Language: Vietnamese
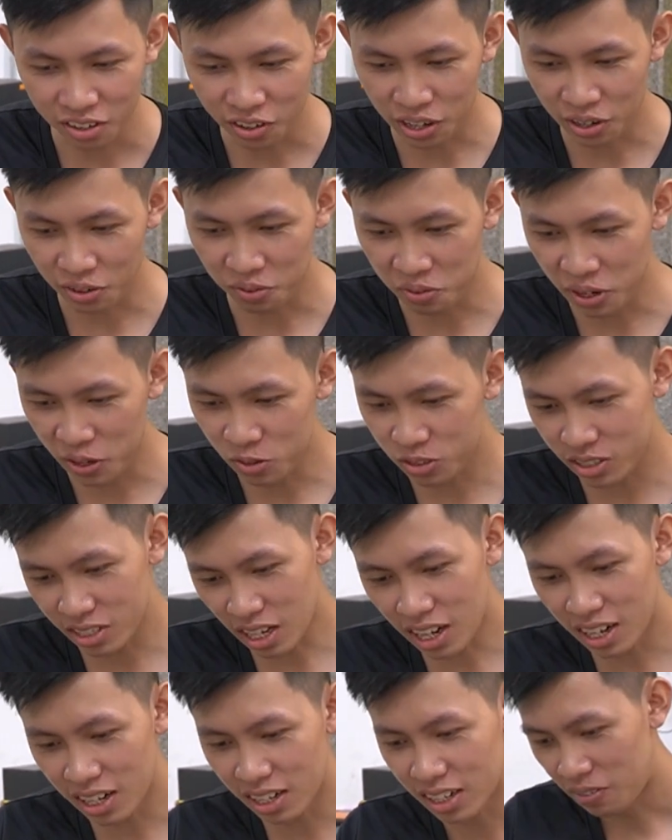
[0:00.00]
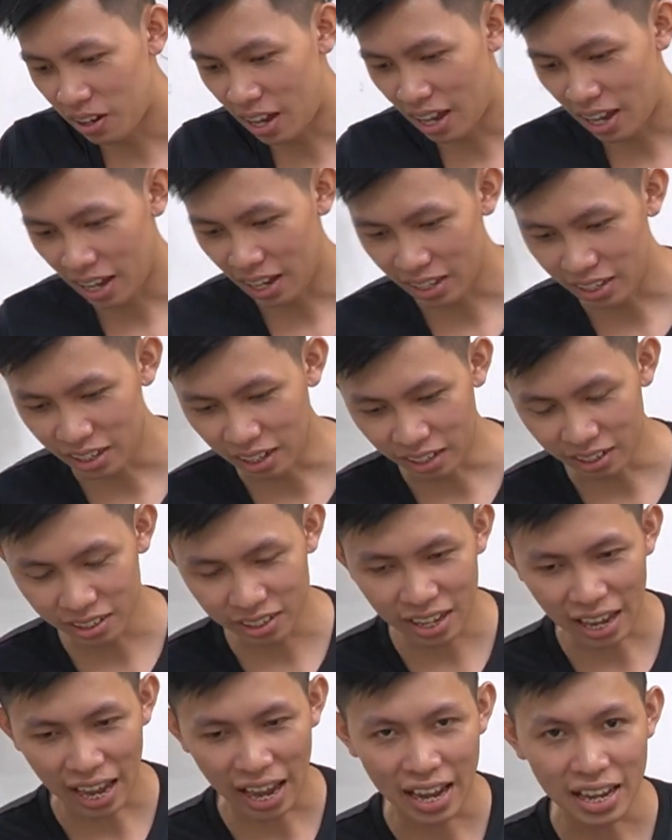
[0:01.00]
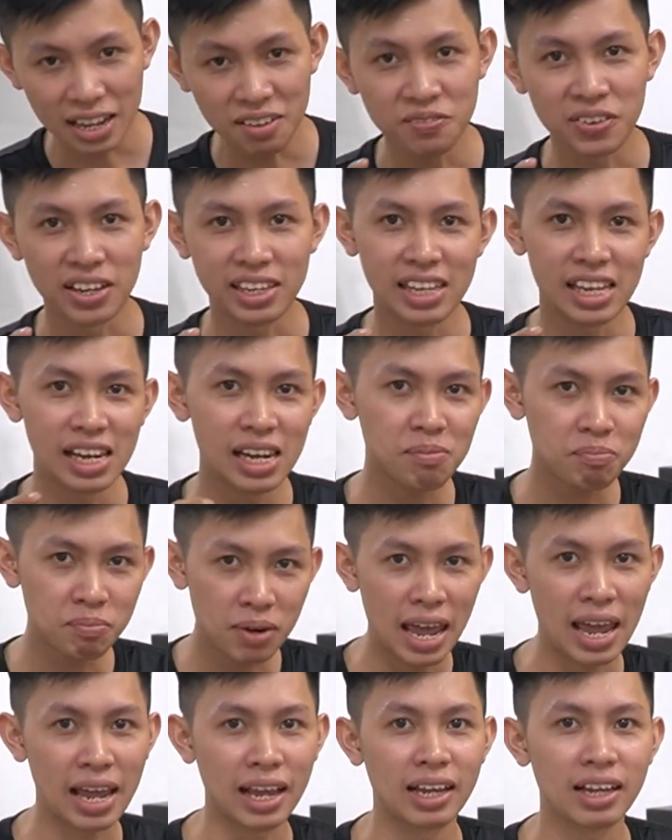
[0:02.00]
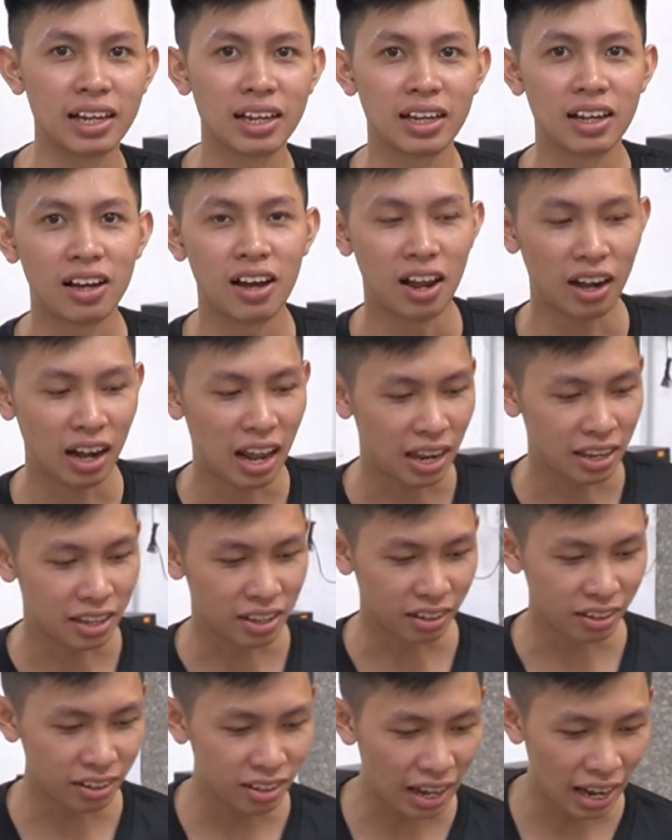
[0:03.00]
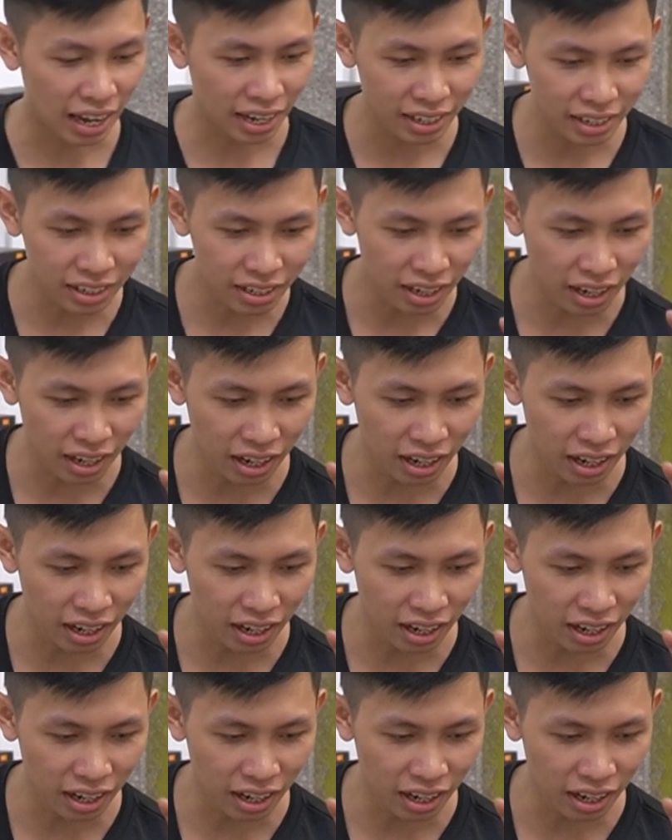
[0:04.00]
review sơ về những cái vị trí lắp đèn hoặc là những cái